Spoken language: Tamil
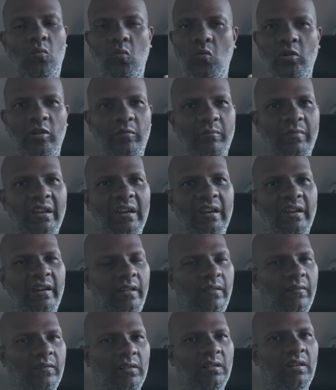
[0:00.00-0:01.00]
உங்களுடைய மெயில்
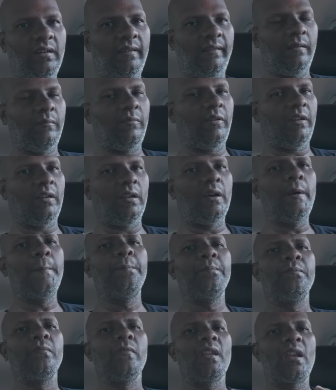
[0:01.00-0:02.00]
ஐடி வந்துடுச்சு அப்படின்னா
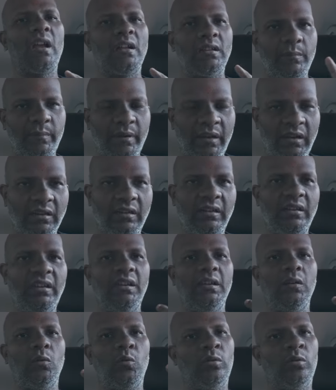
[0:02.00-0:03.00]
அந்த மெயிலுக்கு நீங்கள்